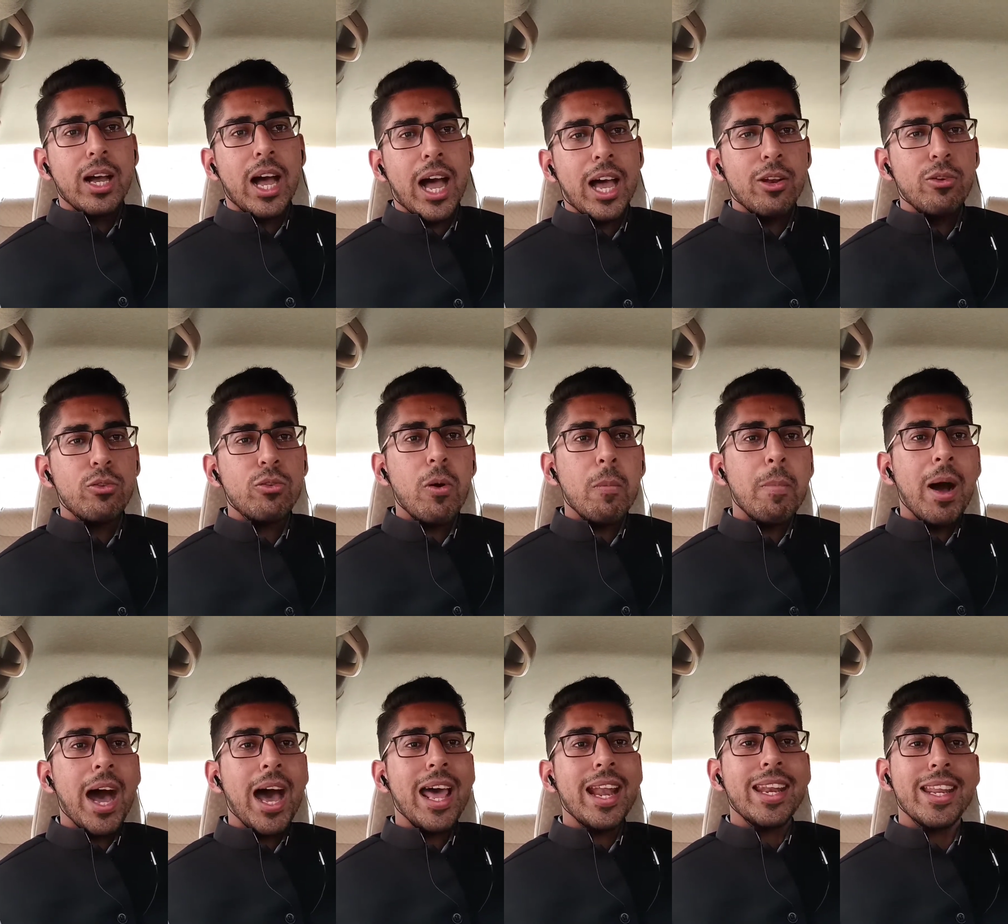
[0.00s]
आलू को
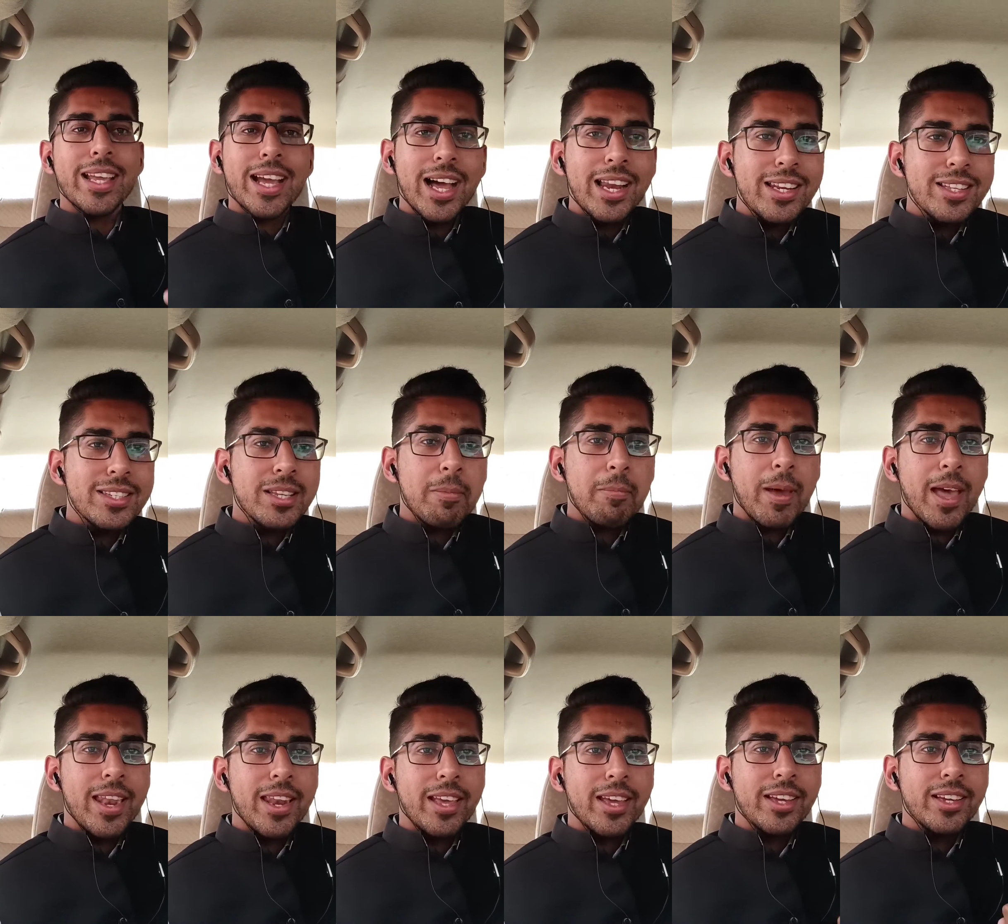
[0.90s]
बाहर निकालने से
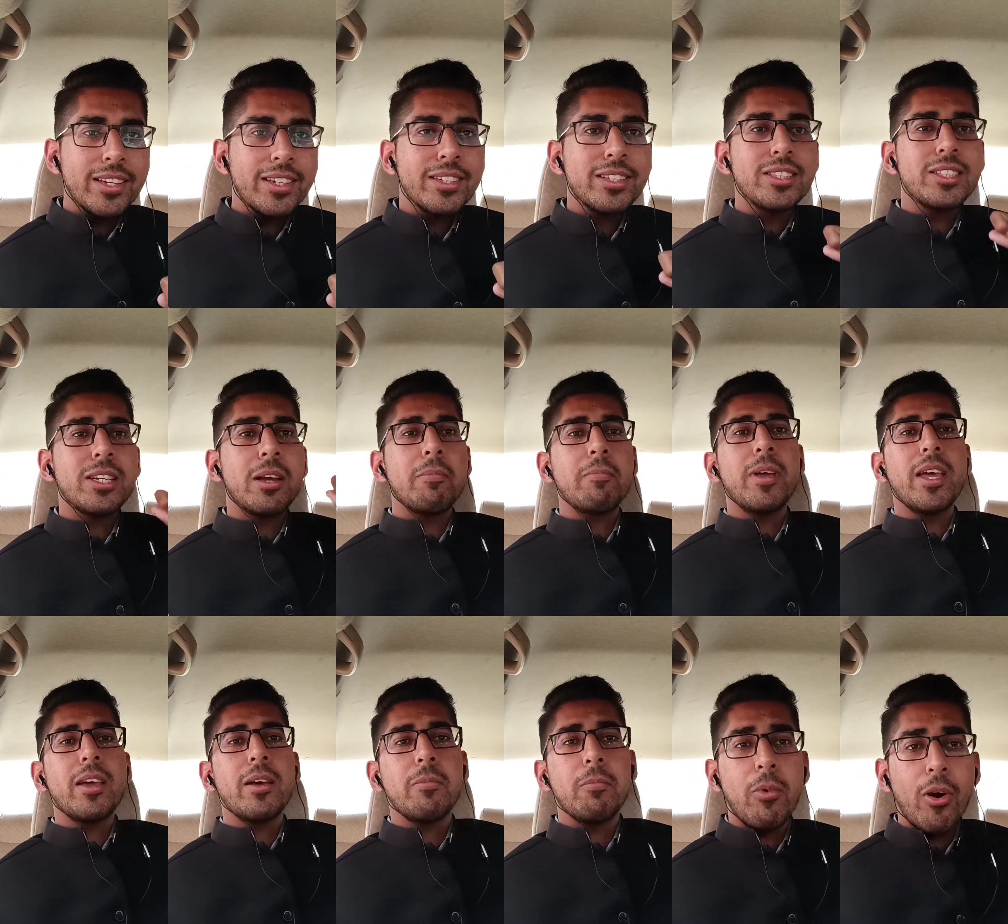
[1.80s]
पहले जब
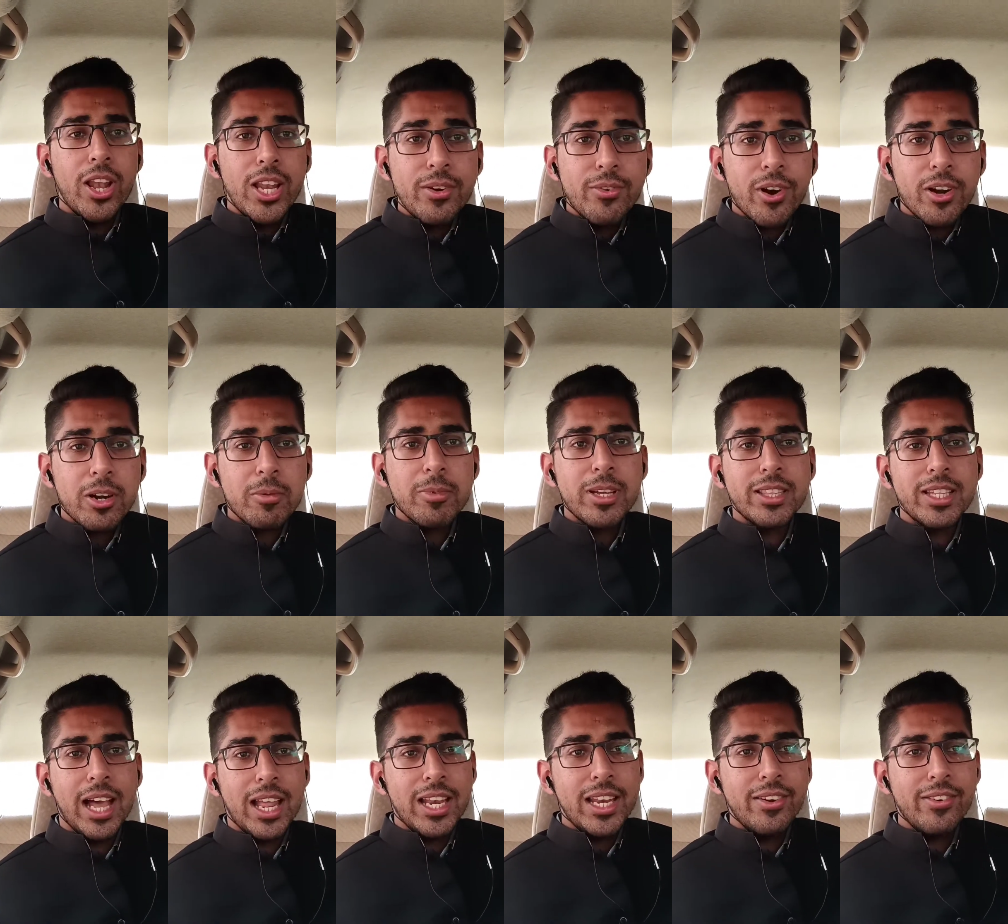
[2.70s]
मैं बॉइलिंग वाटर में
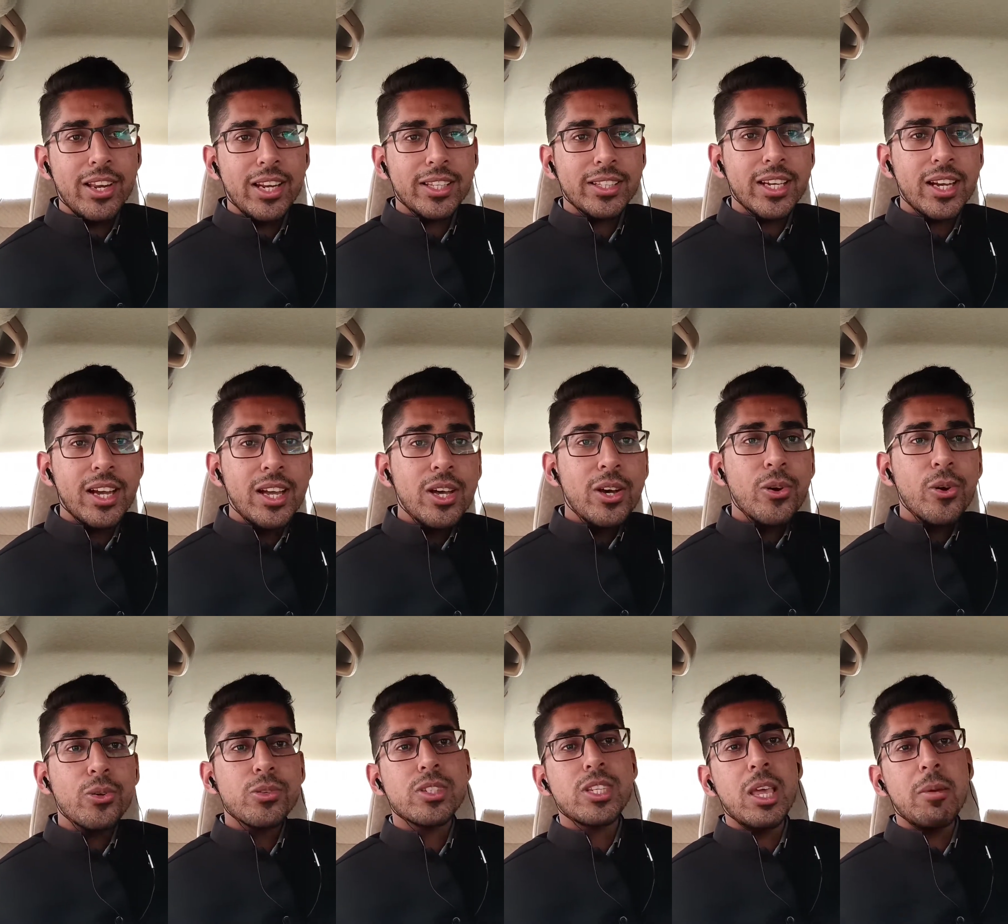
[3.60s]
डालने वाला था
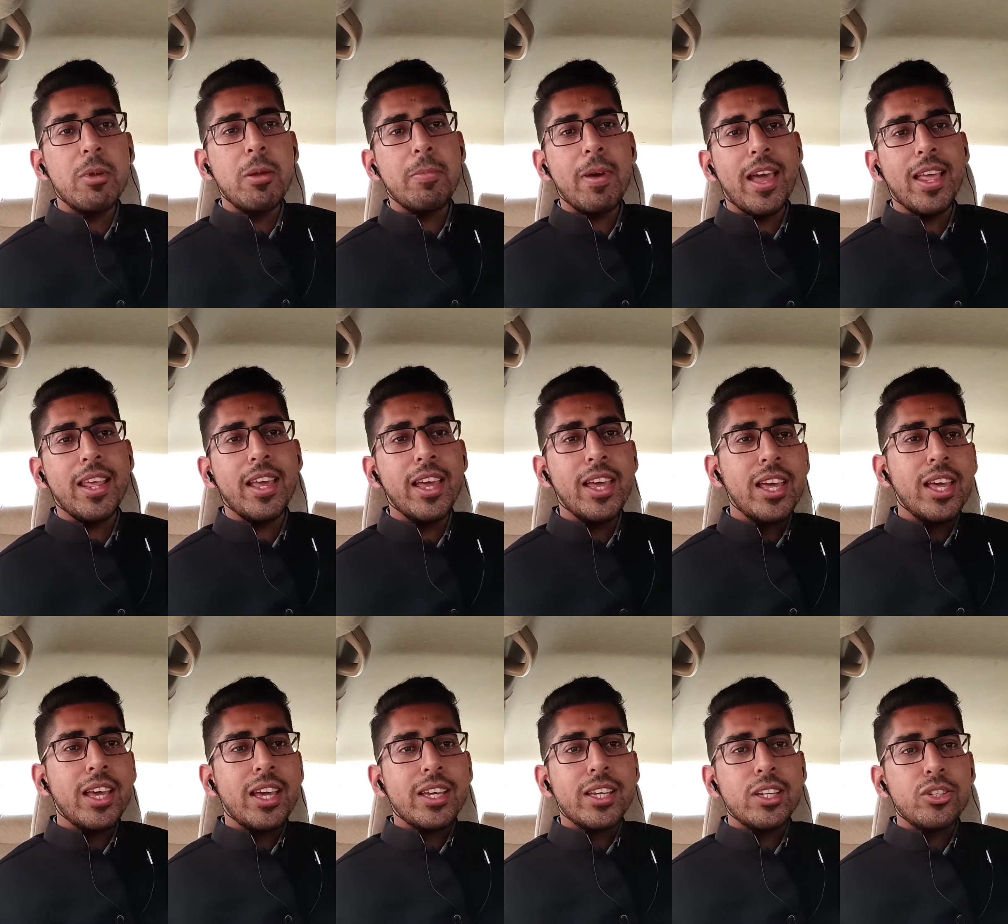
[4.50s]
उससे भी पहले
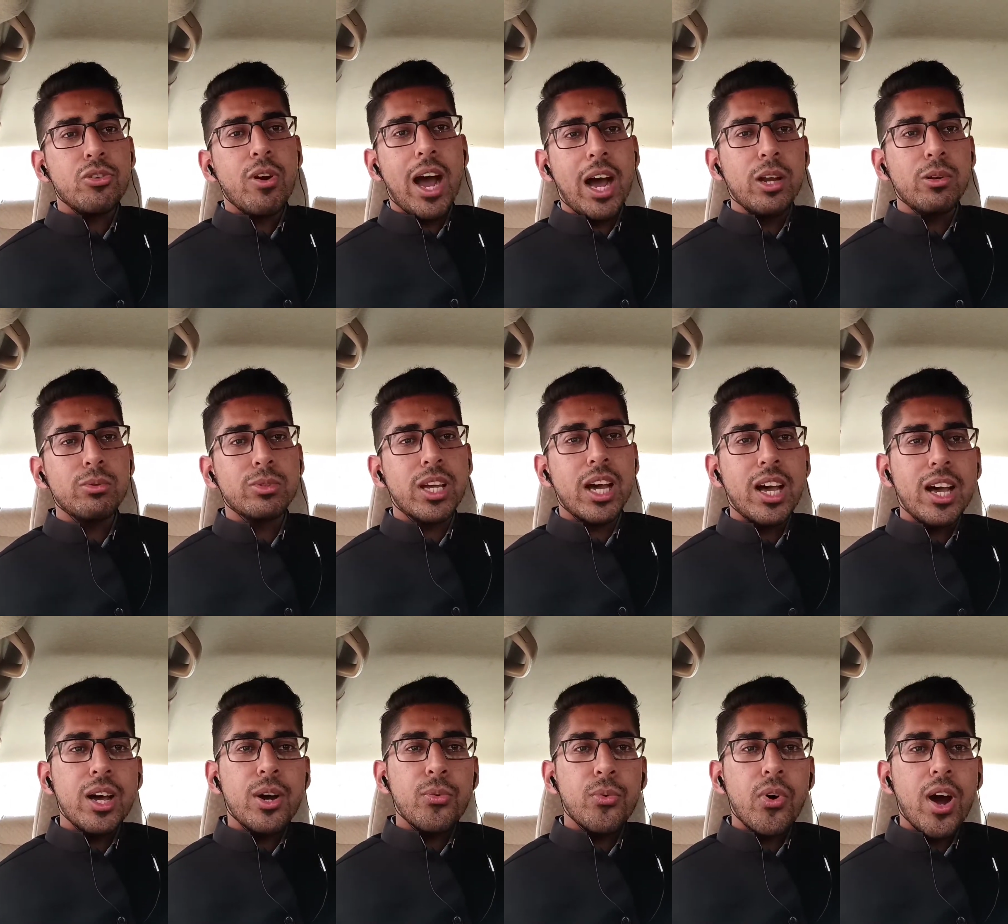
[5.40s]
ये जो आलू था
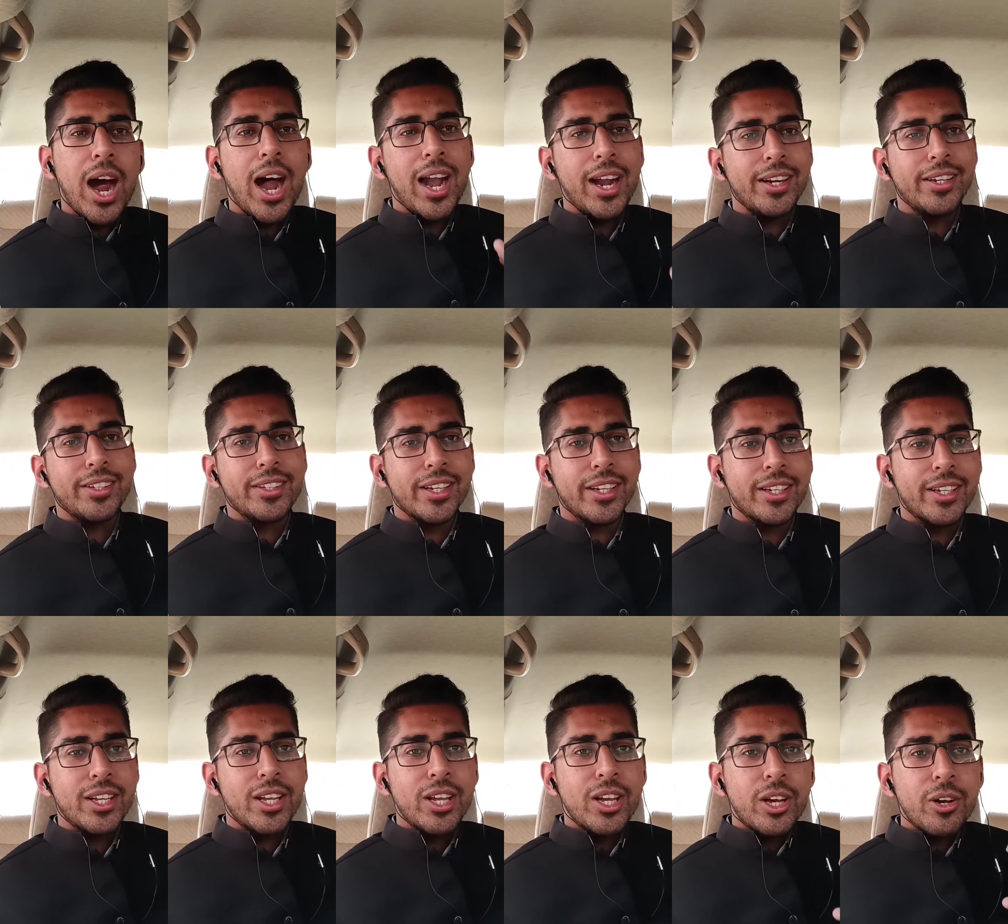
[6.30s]
वो हार्ड था
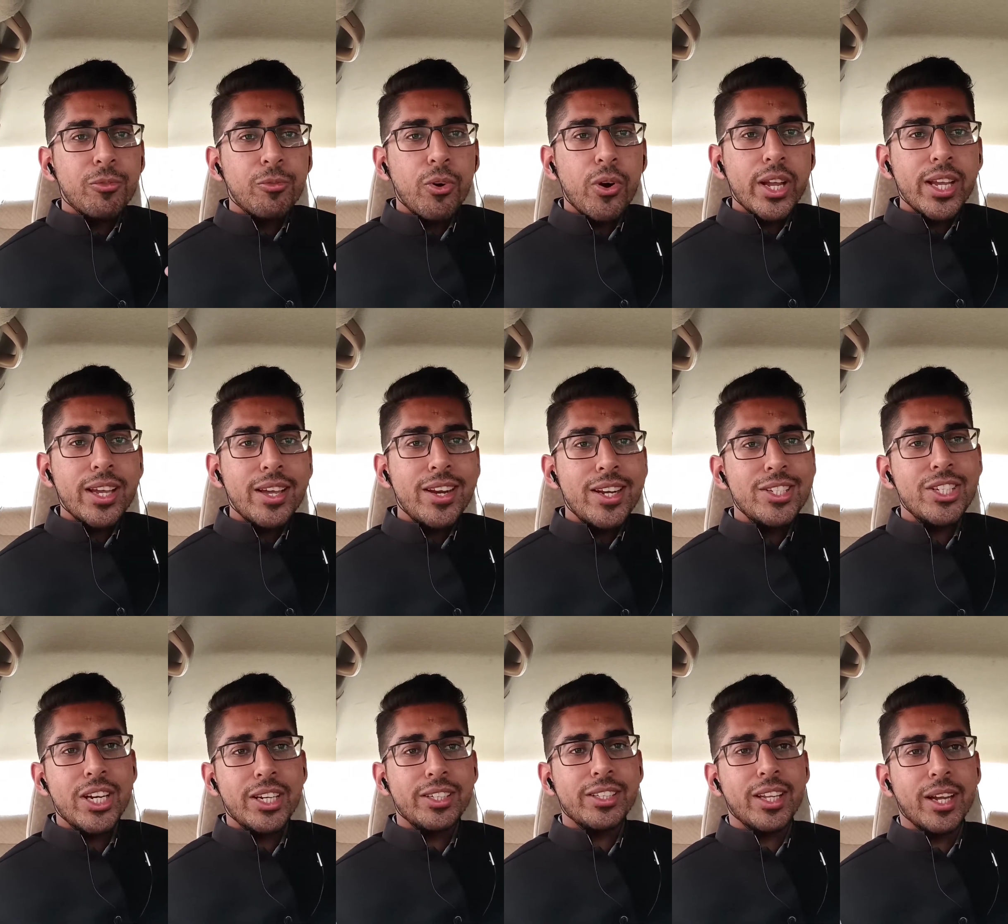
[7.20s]
वो एक
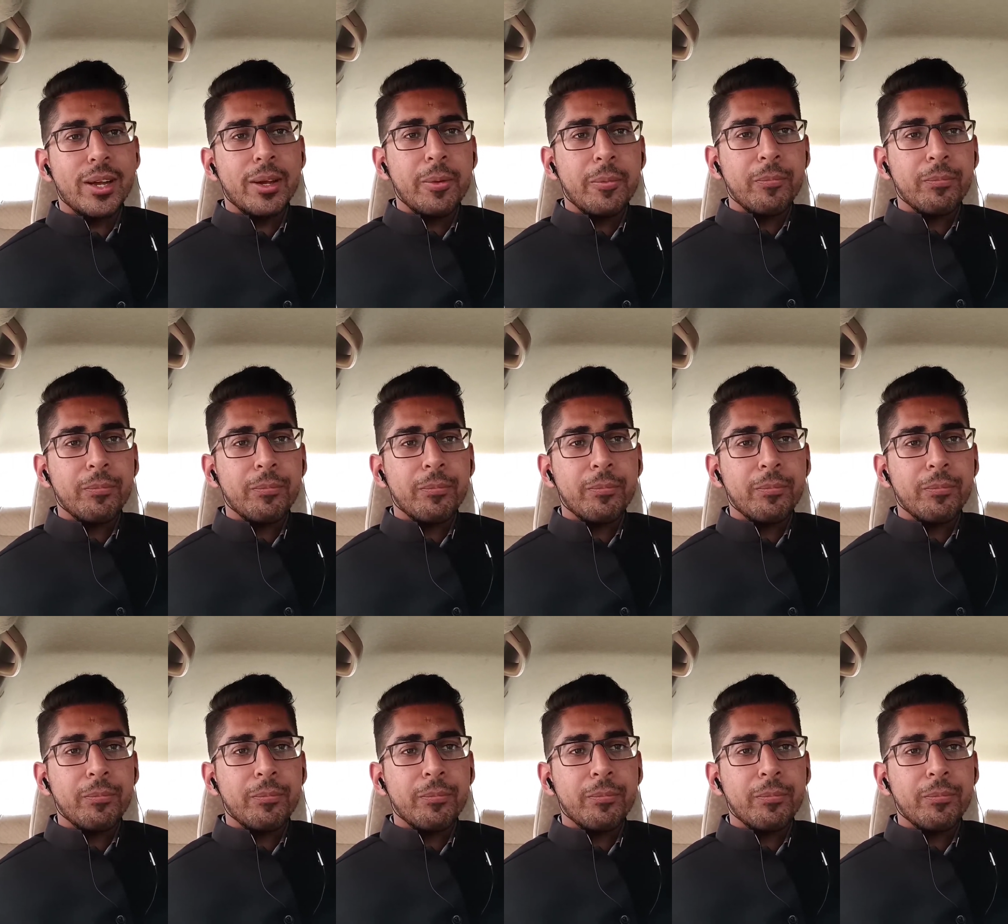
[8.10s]
रिजिड था